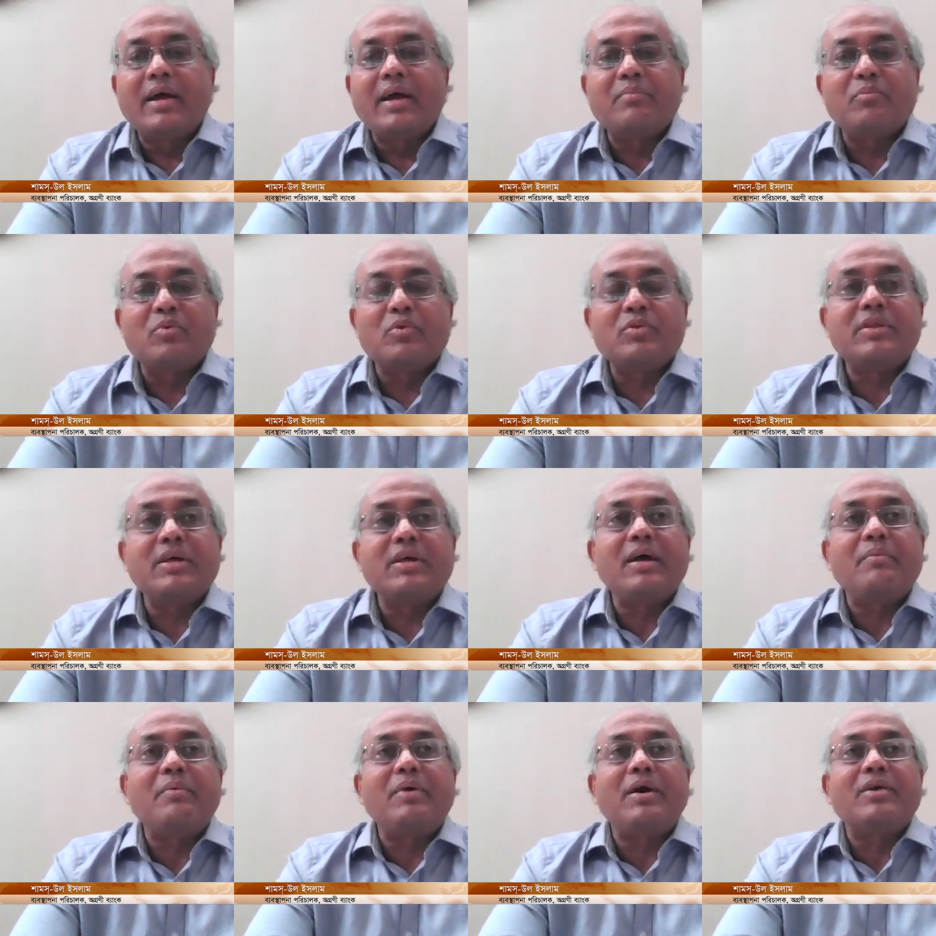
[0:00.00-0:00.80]
এর
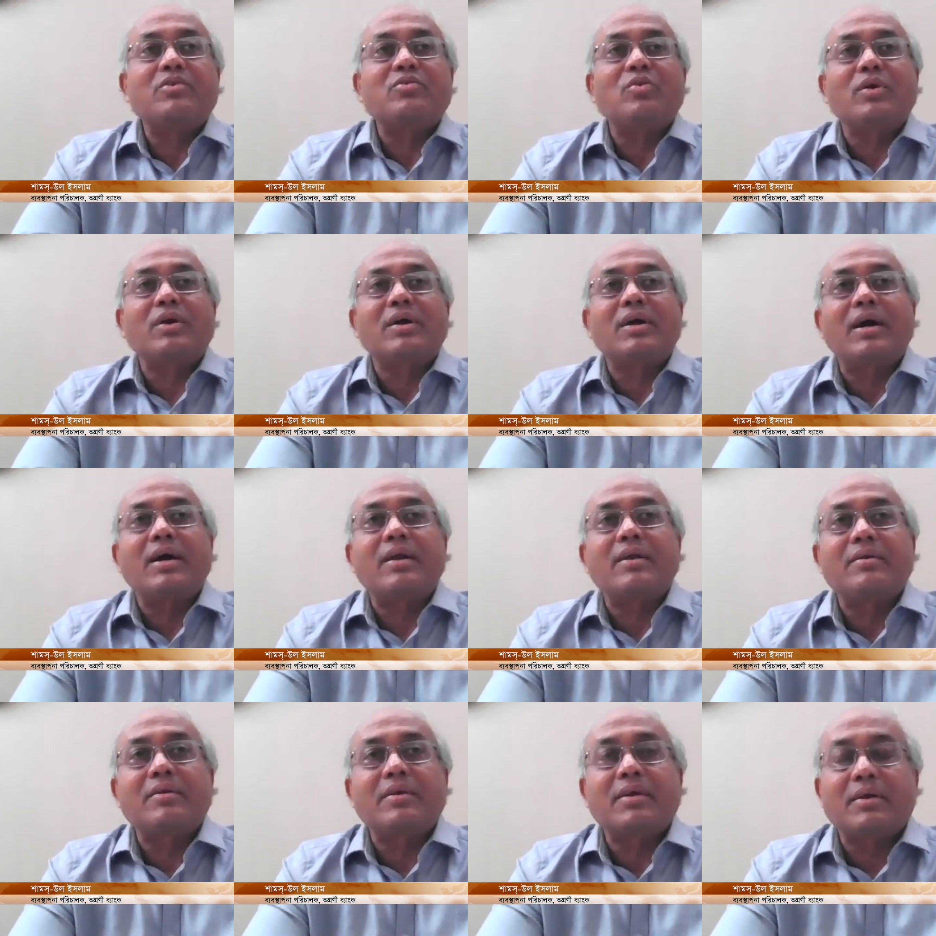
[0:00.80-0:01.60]
মধ্যে আবার
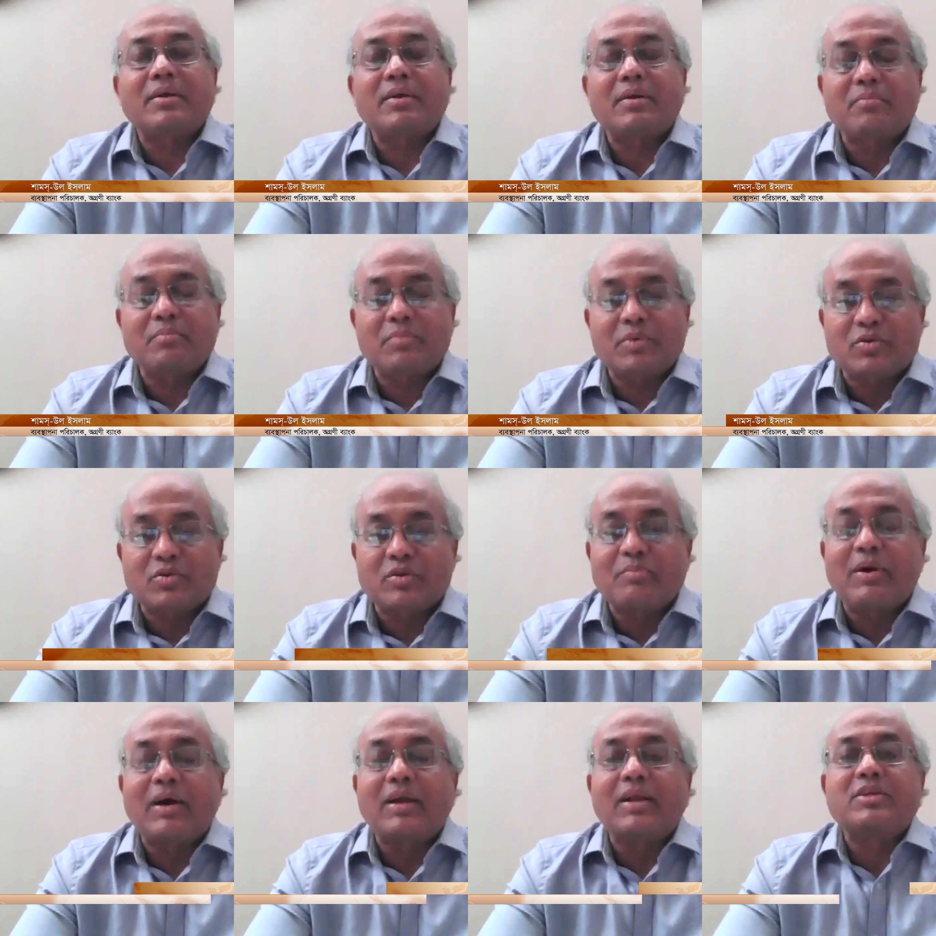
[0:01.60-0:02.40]
সরকার বিশেষ
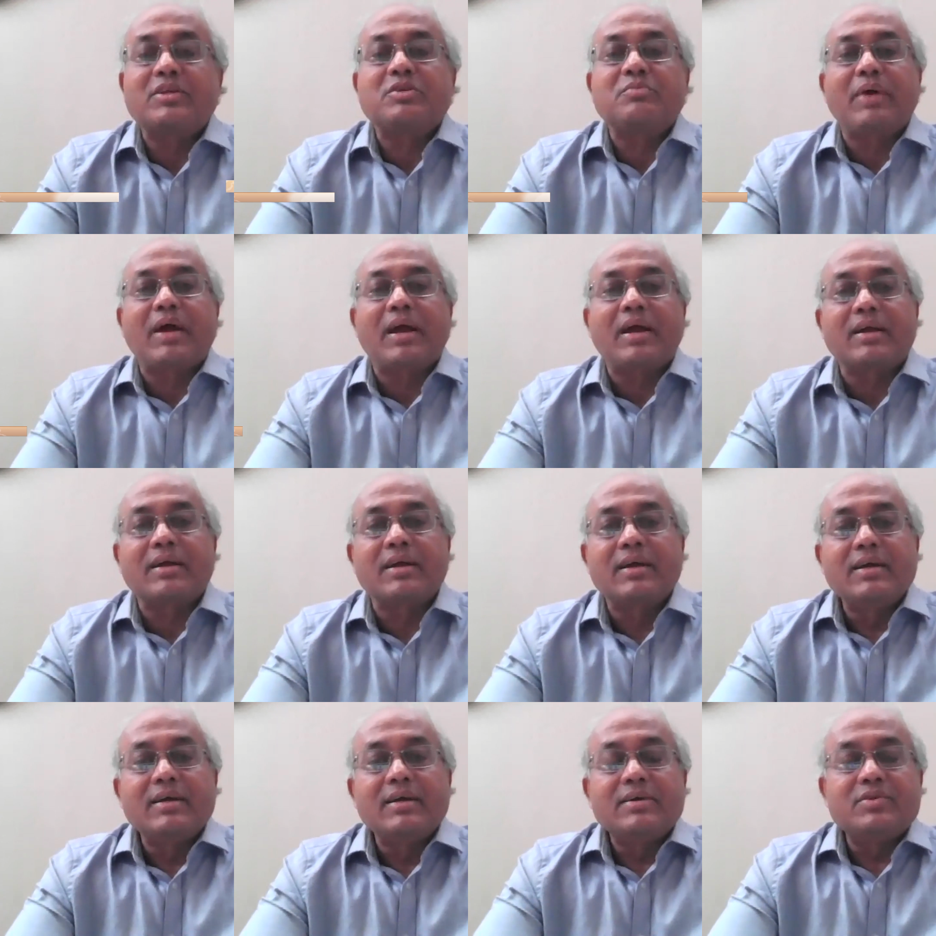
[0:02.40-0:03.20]
করে বাংলাদেশ ব্যাংক
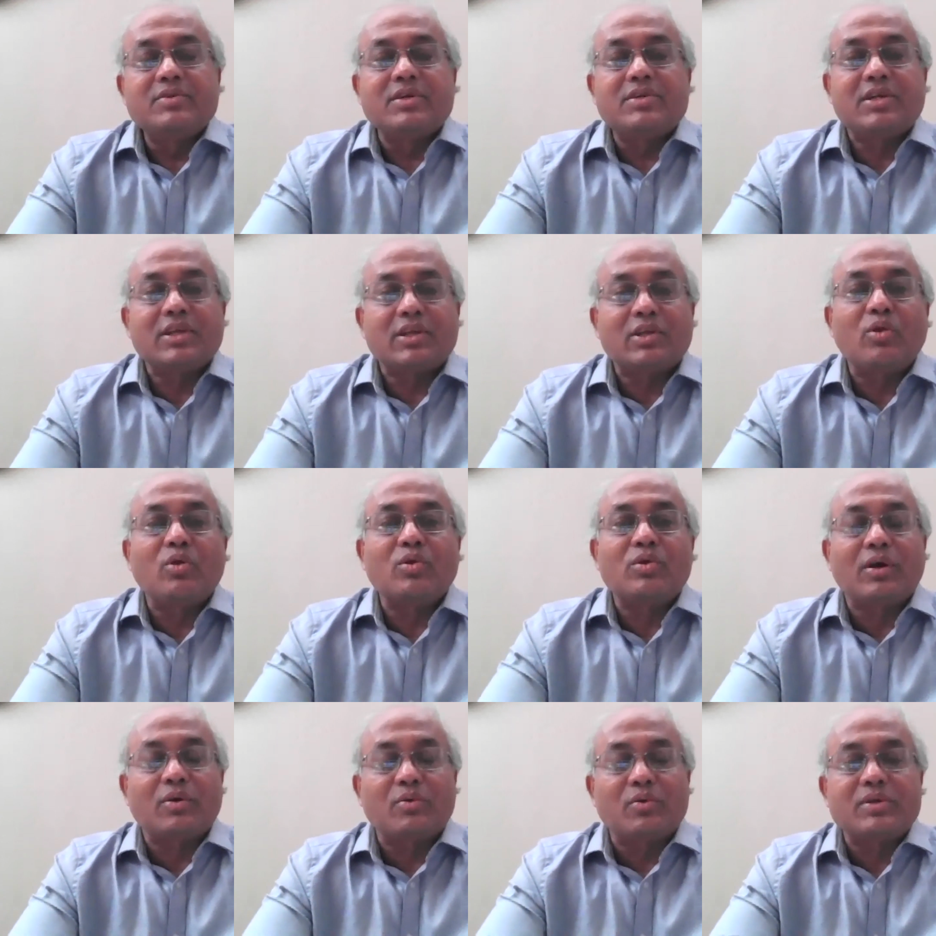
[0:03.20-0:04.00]
যে
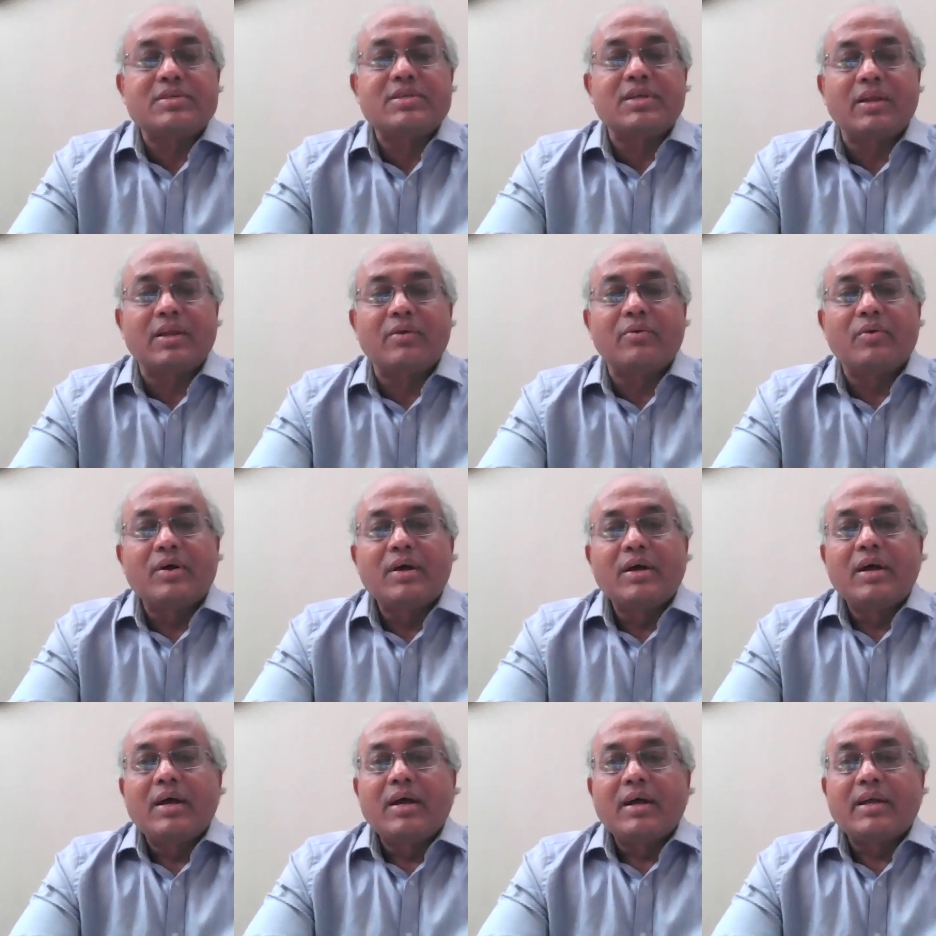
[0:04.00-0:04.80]
শিথিলতা করেছিল
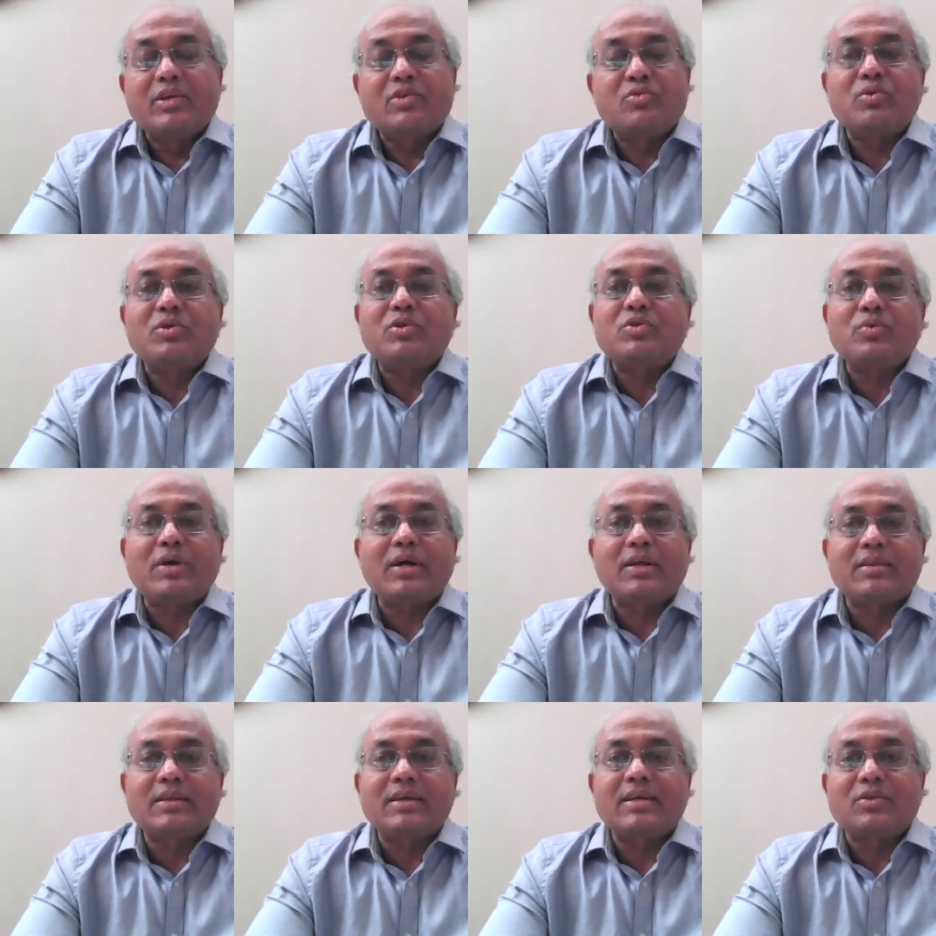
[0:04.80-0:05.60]
কিছু কিছু
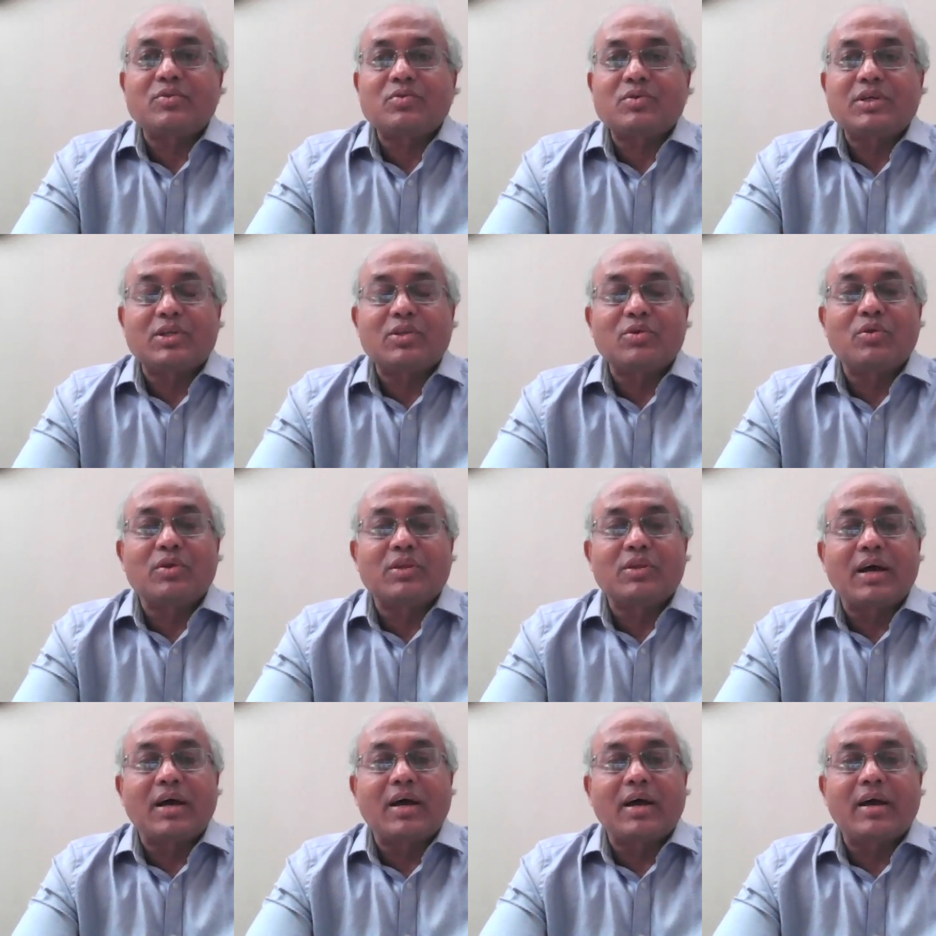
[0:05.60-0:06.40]
ক্ষেত্রে কিন্তু
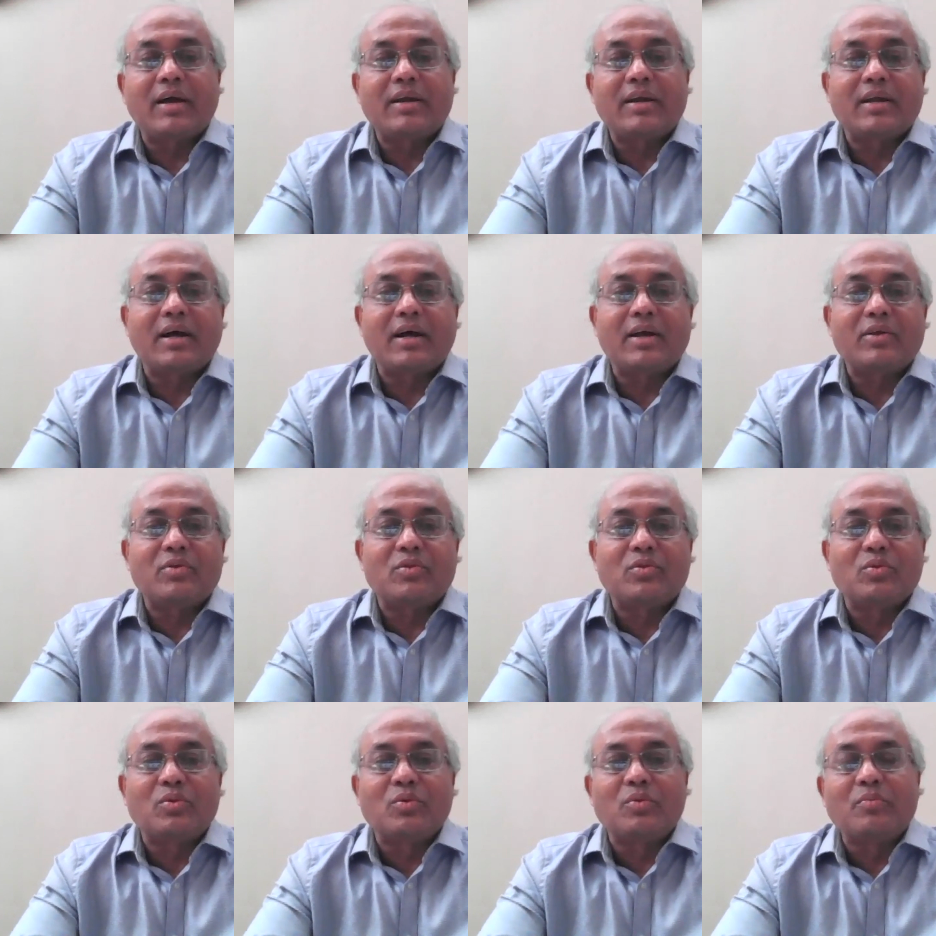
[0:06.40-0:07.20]
শিথিলতা এটা
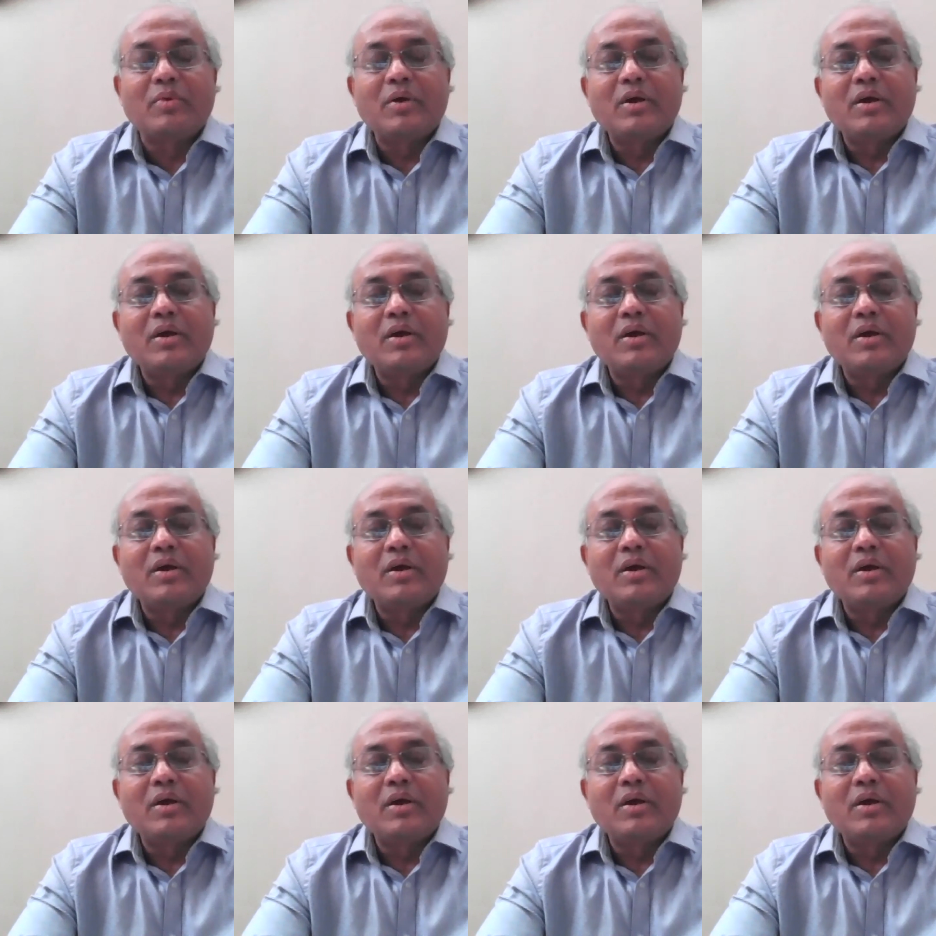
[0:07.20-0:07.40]
কিন্তু